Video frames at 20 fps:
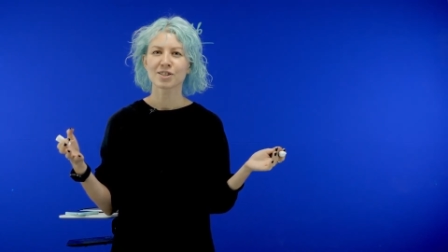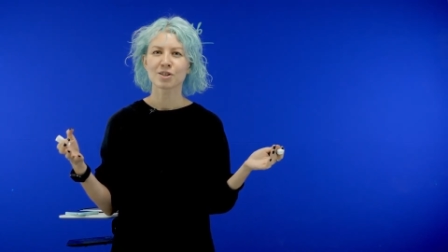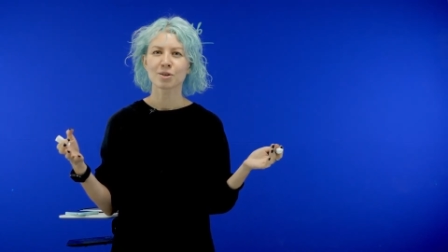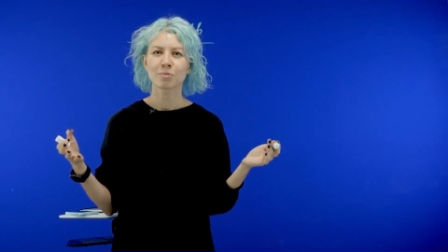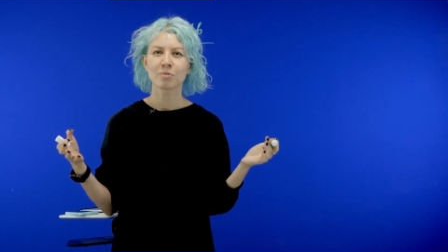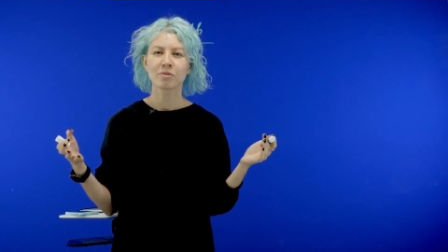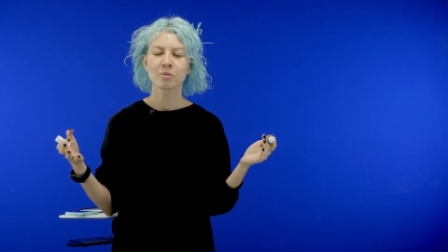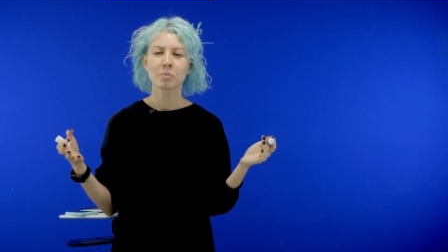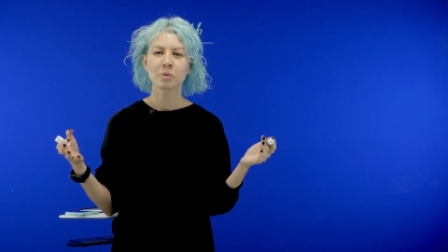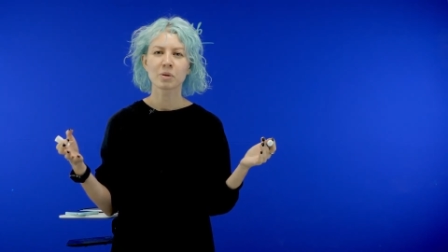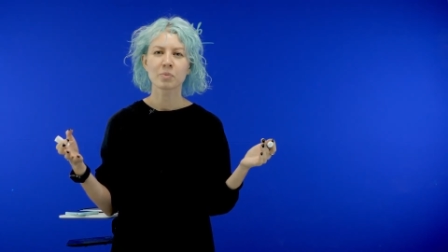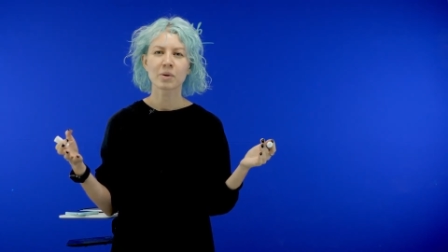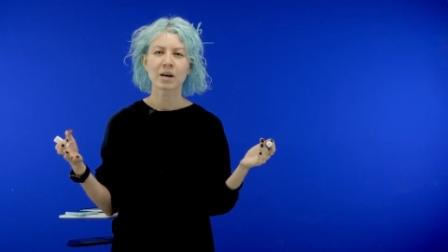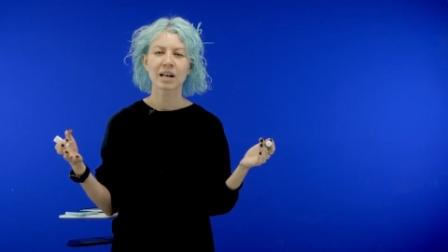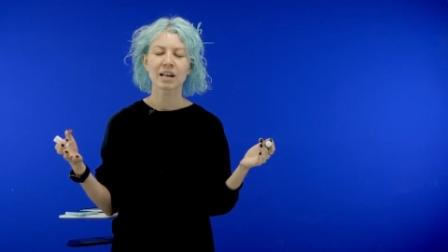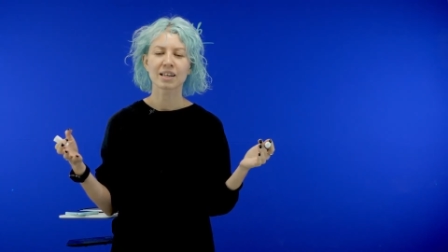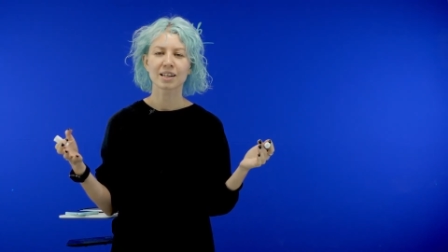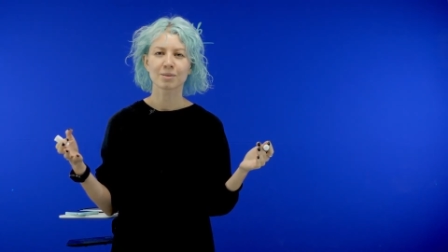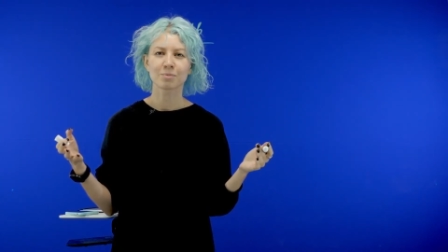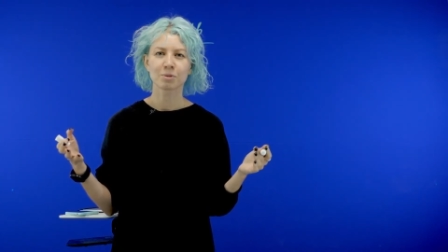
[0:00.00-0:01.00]
чтобы вы
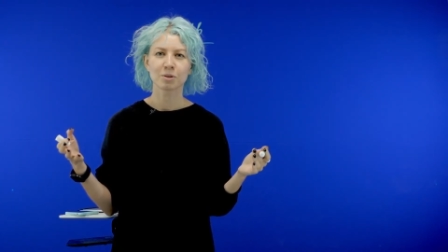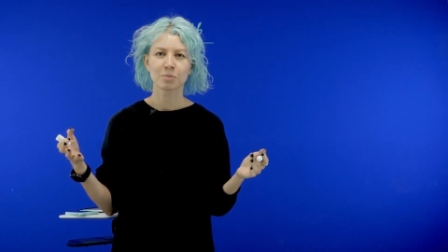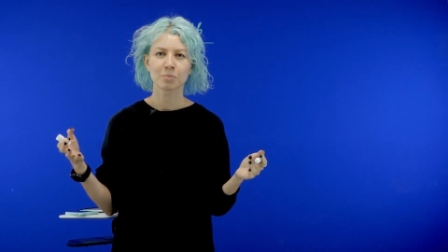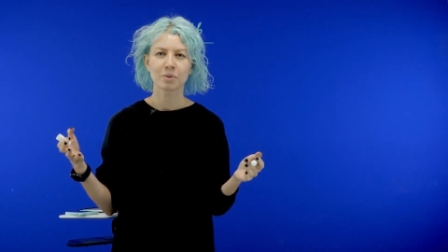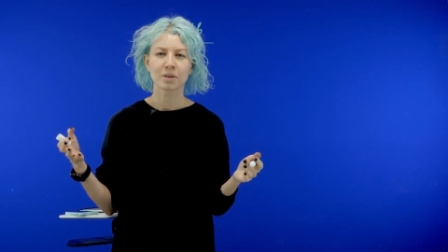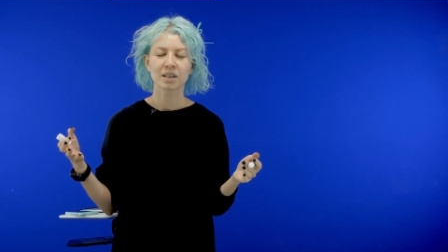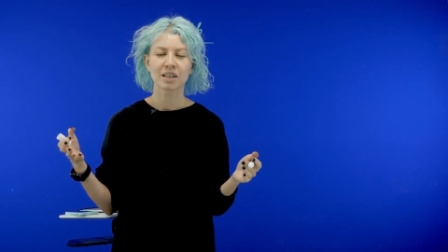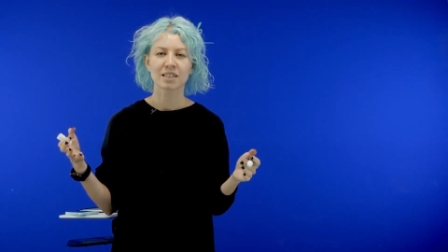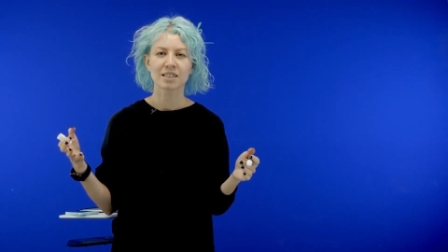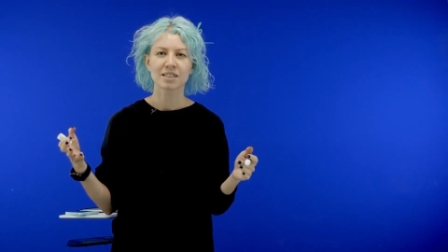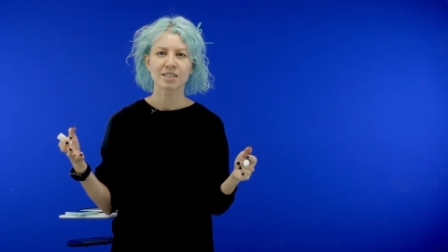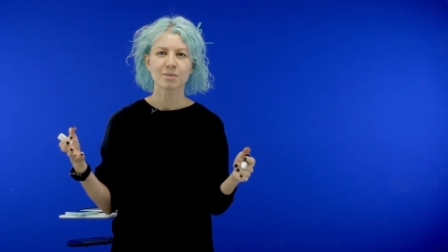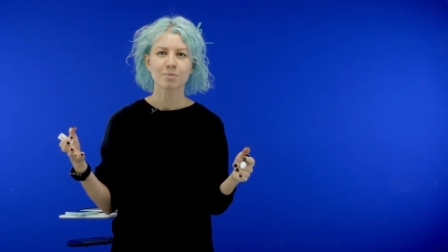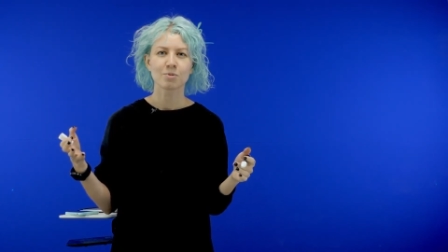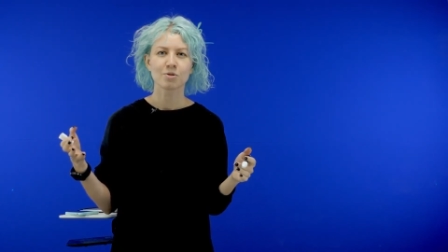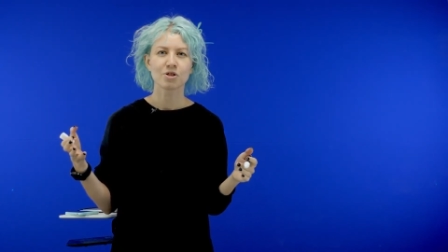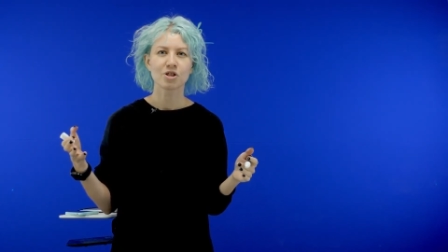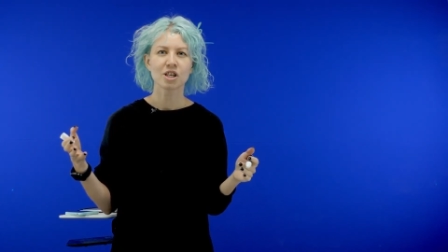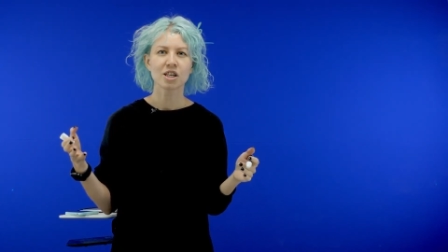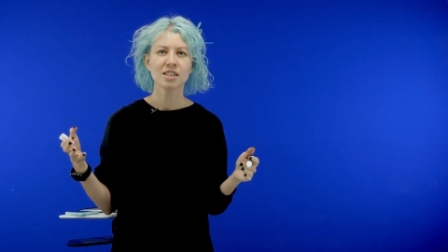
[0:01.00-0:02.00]
понимали, как будет проходить
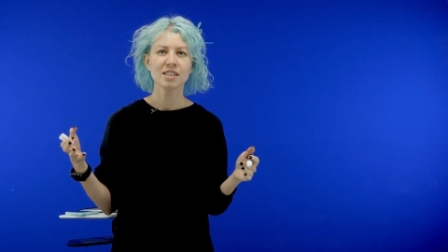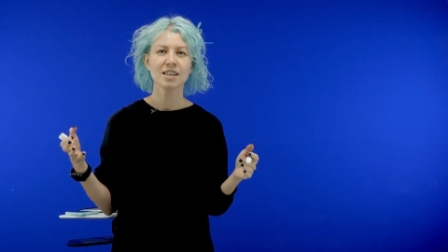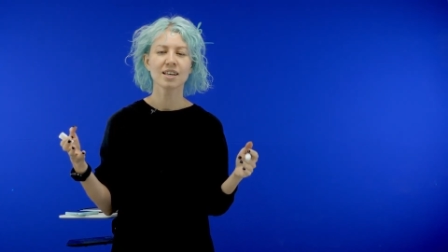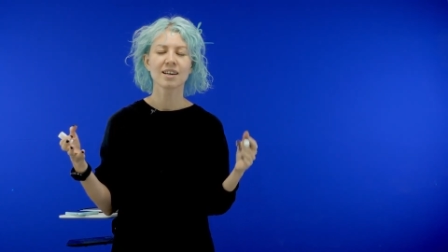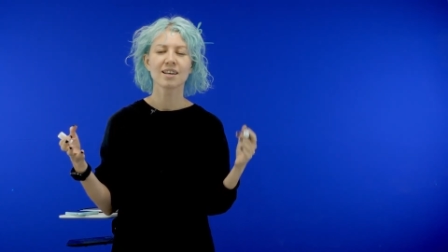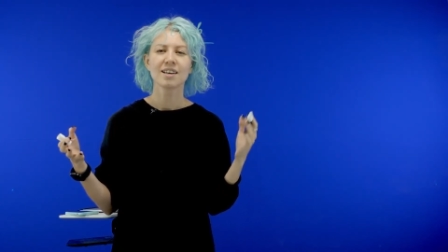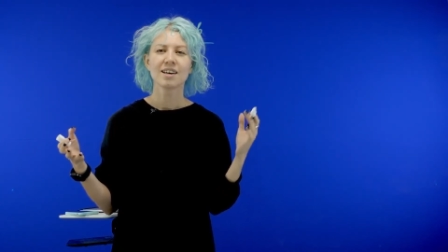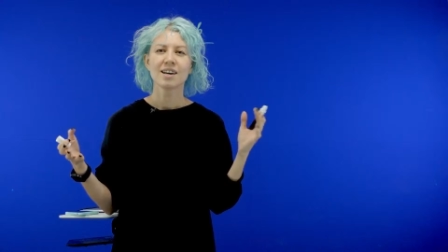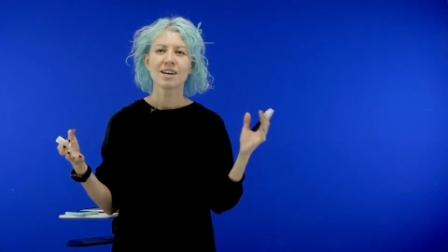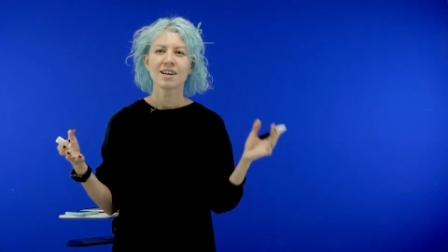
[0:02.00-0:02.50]
обучение,